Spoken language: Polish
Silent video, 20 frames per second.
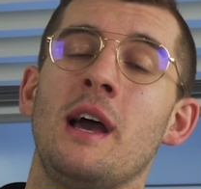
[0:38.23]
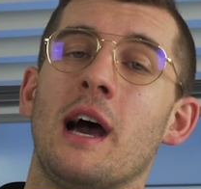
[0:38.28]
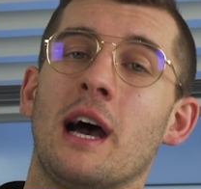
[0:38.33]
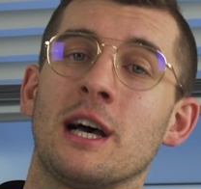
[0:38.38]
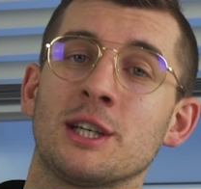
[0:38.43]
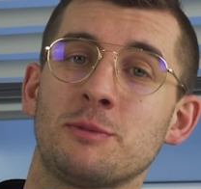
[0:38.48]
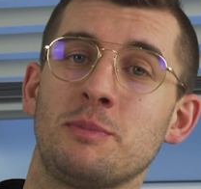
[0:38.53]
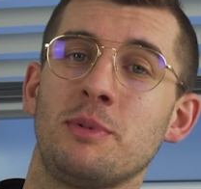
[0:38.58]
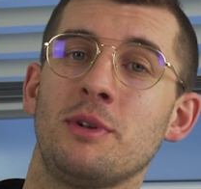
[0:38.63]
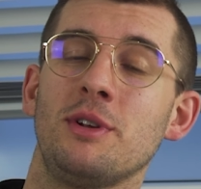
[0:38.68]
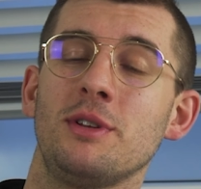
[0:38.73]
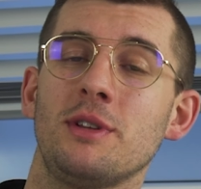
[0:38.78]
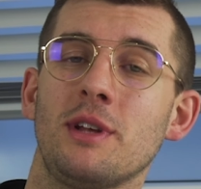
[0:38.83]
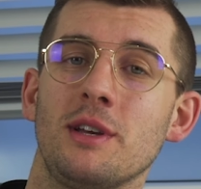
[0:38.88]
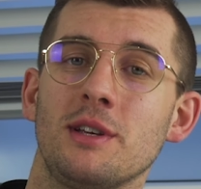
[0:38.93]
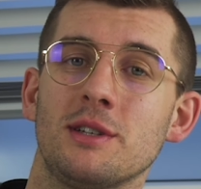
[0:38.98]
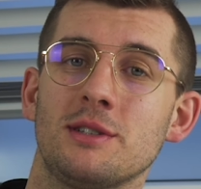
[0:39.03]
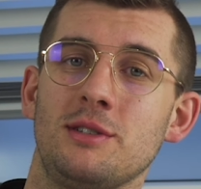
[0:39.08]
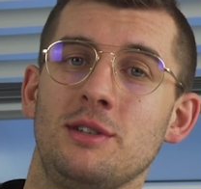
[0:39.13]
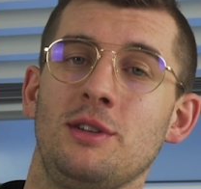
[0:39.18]
Aspiryna
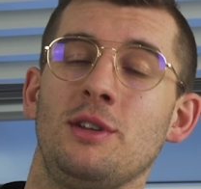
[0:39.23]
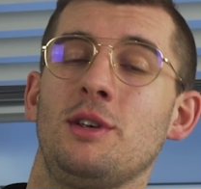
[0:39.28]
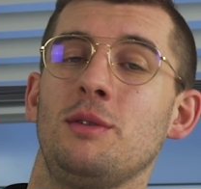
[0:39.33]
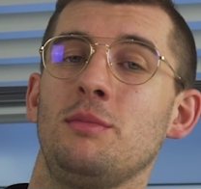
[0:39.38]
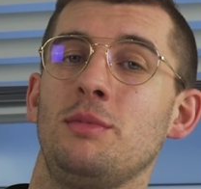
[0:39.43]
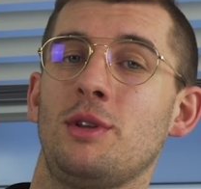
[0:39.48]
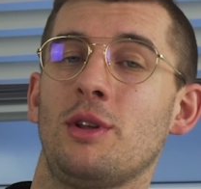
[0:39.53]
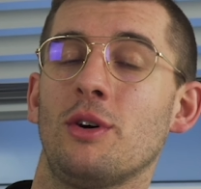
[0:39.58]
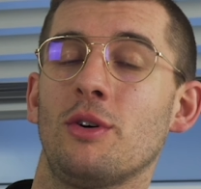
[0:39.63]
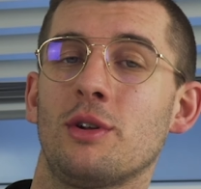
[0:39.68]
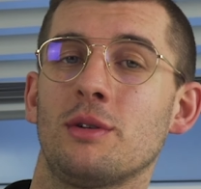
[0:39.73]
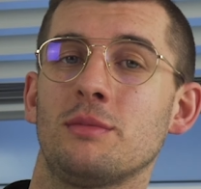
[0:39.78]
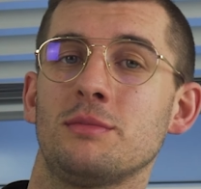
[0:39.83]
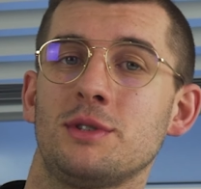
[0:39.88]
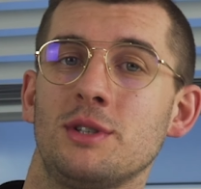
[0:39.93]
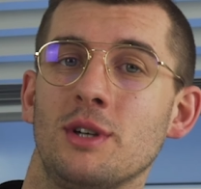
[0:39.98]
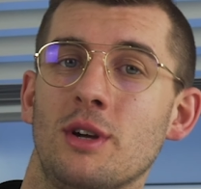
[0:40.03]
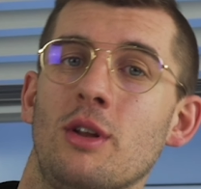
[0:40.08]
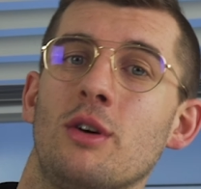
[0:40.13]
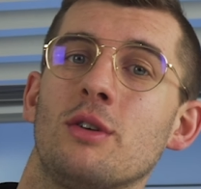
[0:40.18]
jest inhibitorem
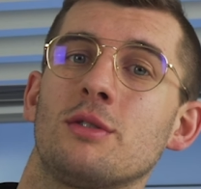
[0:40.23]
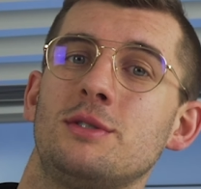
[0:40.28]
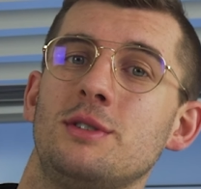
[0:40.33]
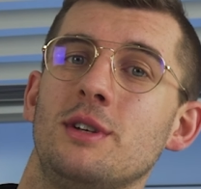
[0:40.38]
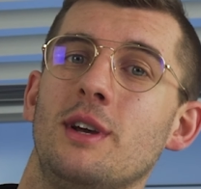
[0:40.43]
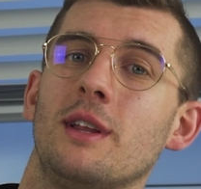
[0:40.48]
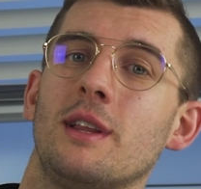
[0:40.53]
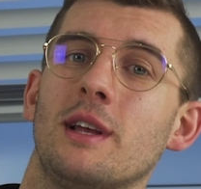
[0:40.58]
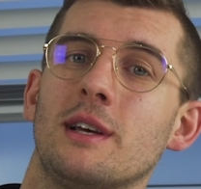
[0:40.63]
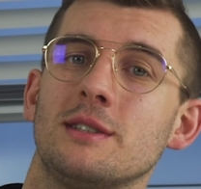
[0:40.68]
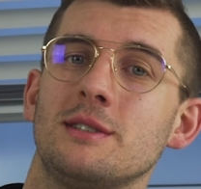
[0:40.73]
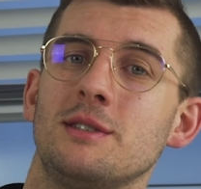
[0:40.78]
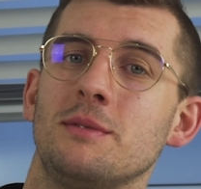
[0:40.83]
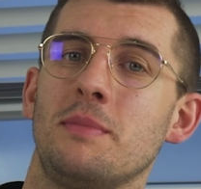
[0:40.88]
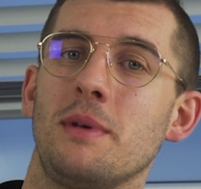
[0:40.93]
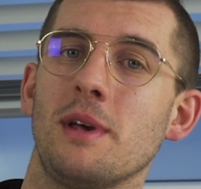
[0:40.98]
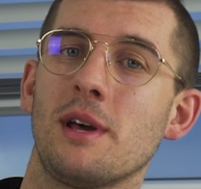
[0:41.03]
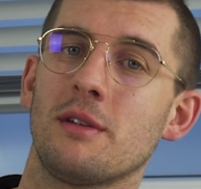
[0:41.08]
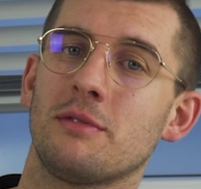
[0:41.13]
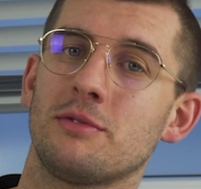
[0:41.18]
cyklooksygenazy
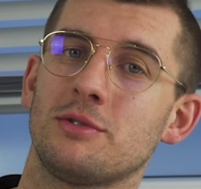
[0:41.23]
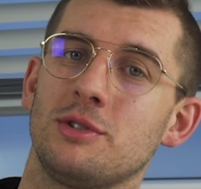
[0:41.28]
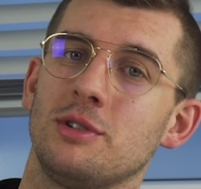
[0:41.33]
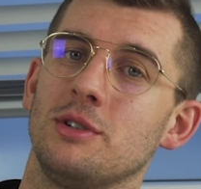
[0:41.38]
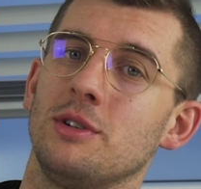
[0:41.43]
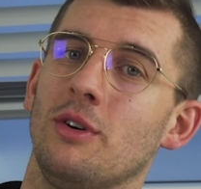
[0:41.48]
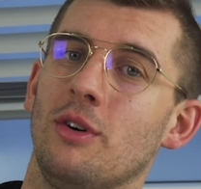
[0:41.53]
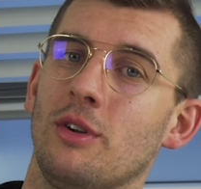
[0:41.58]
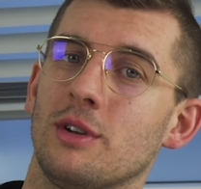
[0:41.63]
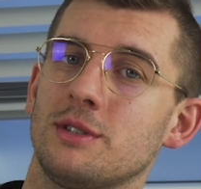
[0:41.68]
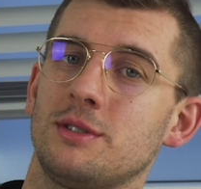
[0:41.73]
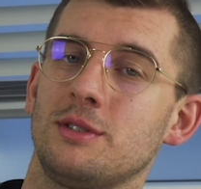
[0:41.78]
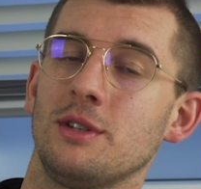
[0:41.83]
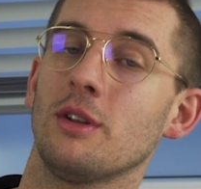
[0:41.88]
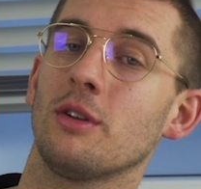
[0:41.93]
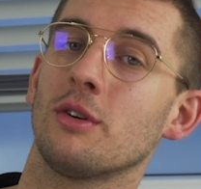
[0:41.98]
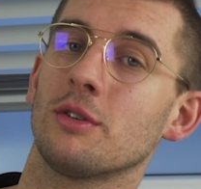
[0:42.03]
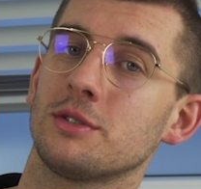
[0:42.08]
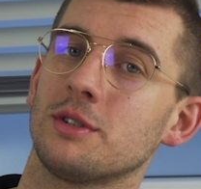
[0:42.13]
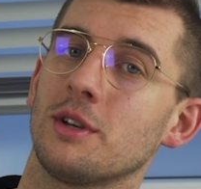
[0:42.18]
pierwszej oraz
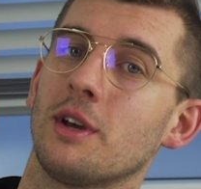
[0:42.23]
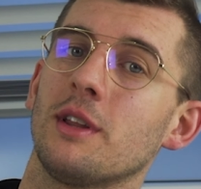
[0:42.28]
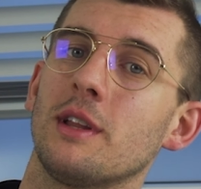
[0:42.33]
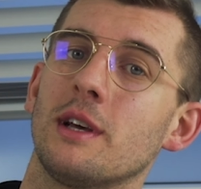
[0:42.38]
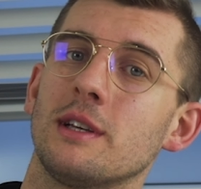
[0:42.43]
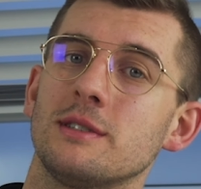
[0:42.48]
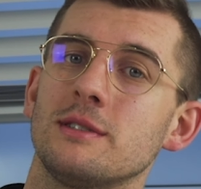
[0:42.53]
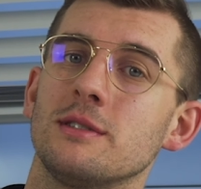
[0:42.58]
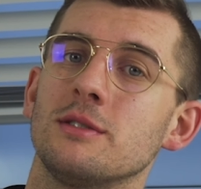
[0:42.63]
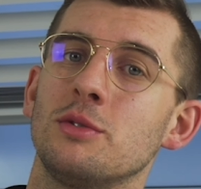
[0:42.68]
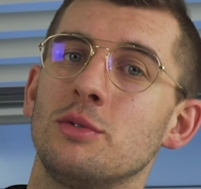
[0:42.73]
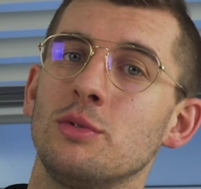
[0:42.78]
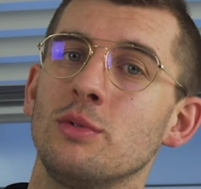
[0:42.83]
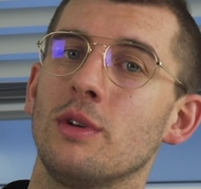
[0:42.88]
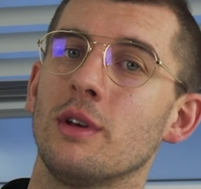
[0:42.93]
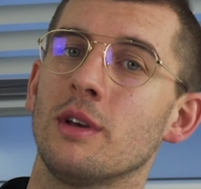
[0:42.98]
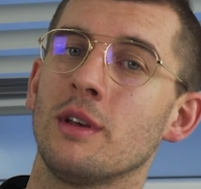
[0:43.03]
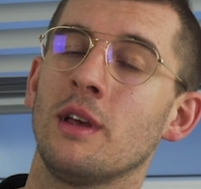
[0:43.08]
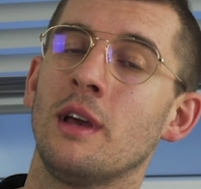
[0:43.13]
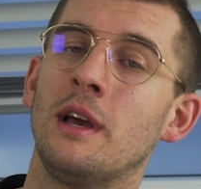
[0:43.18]
cyklooksygenazy
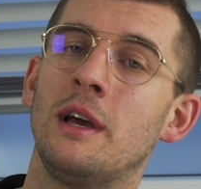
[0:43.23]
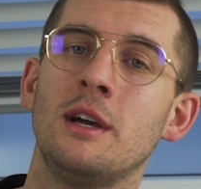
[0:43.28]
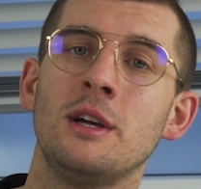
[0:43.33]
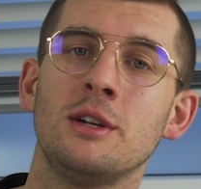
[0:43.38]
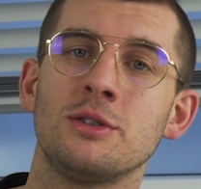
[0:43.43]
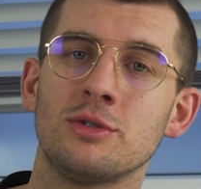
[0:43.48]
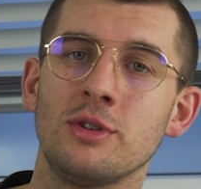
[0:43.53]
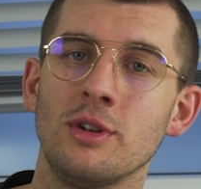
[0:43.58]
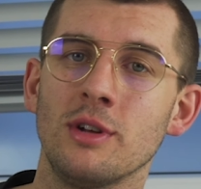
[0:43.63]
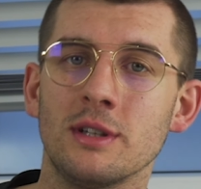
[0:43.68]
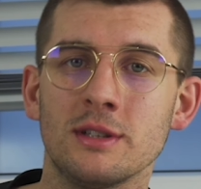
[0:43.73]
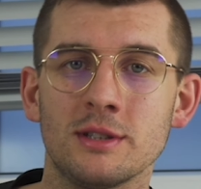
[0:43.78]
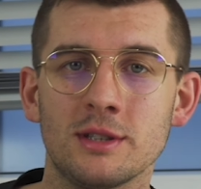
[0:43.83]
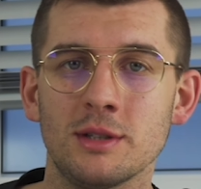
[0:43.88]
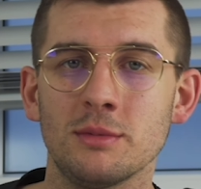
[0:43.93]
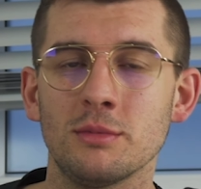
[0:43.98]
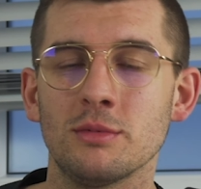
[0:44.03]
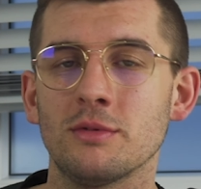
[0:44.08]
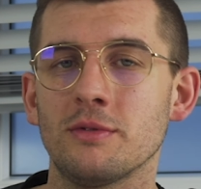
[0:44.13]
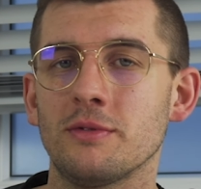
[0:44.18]
drugiej, czyli
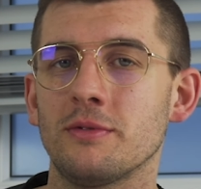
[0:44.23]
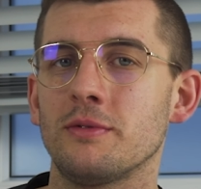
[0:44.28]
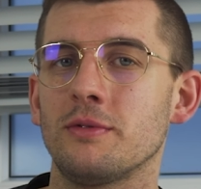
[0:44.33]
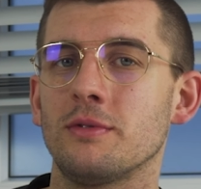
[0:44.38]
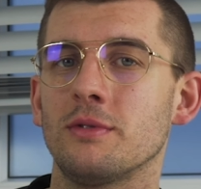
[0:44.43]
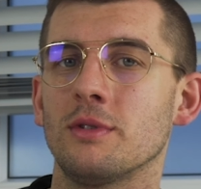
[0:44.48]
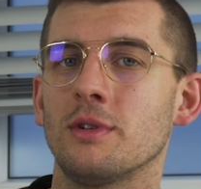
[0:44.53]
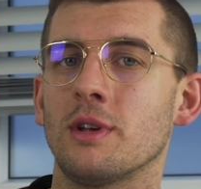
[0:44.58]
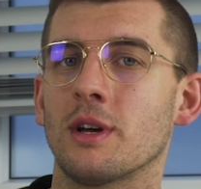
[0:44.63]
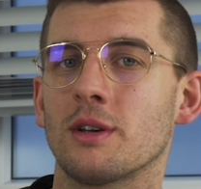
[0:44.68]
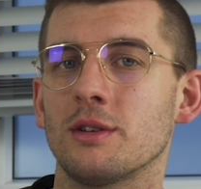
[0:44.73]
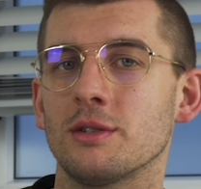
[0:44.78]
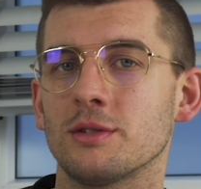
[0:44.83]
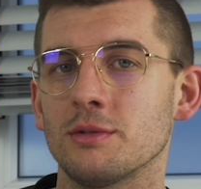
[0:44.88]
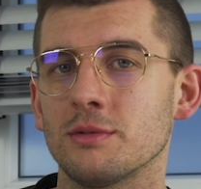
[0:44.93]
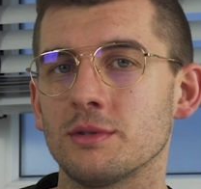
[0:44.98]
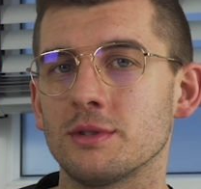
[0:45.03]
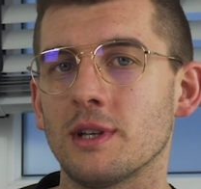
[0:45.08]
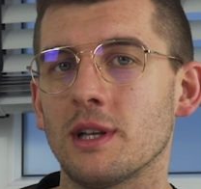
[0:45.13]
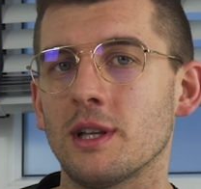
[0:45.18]
enzymów, jakie
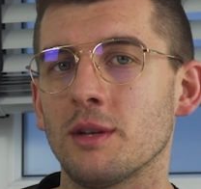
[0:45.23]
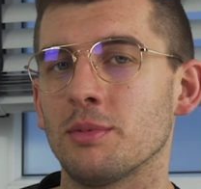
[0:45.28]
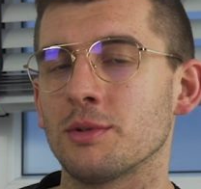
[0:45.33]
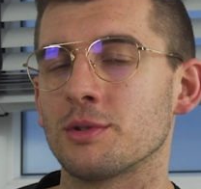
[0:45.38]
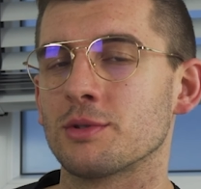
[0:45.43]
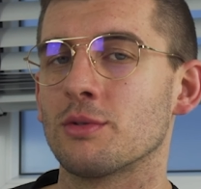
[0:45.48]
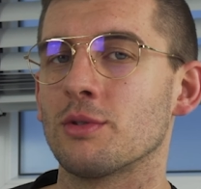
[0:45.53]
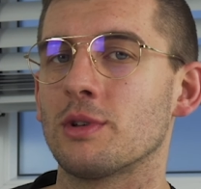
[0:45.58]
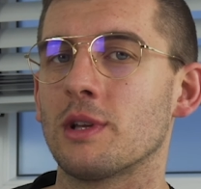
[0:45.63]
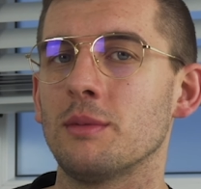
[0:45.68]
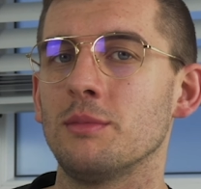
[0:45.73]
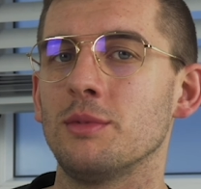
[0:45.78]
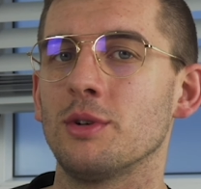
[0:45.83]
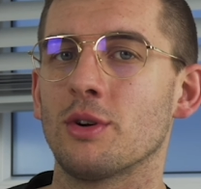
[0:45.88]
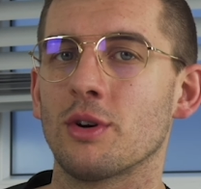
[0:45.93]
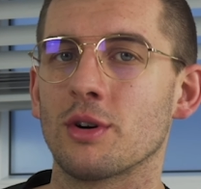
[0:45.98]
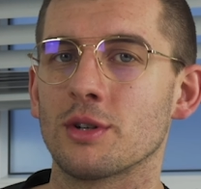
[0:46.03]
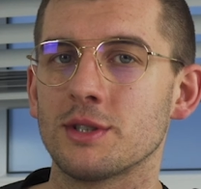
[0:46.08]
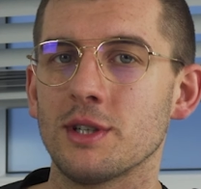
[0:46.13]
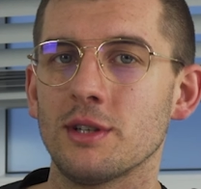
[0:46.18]
są znane pod skrótami
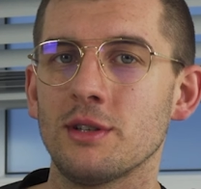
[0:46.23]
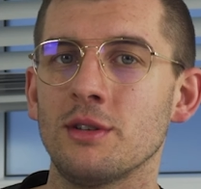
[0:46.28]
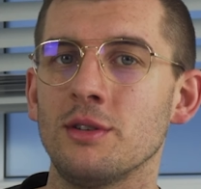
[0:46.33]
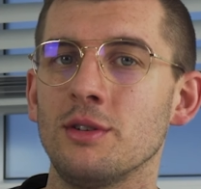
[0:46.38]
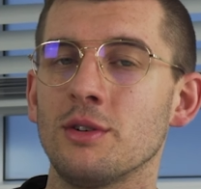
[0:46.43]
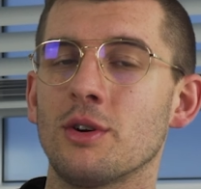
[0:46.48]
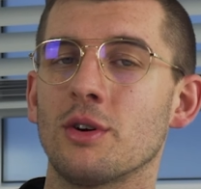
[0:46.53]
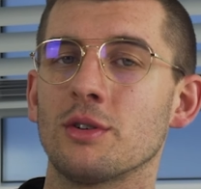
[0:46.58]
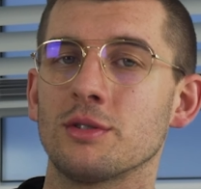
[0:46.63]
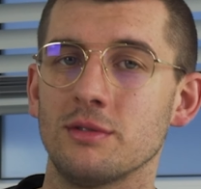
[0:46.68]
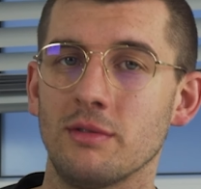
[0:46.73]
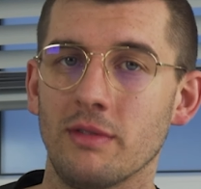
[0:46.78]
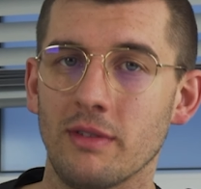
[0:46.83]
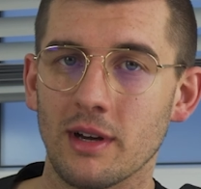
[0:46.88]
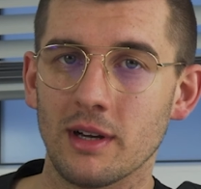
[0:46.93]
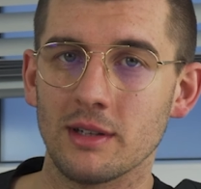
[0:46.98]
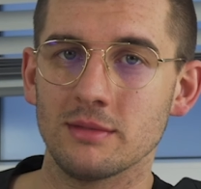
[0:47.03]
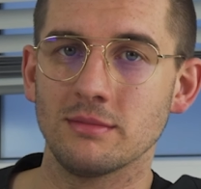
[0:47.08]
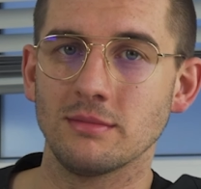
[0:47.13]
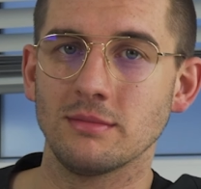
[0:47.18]
COX-1 i COX-2.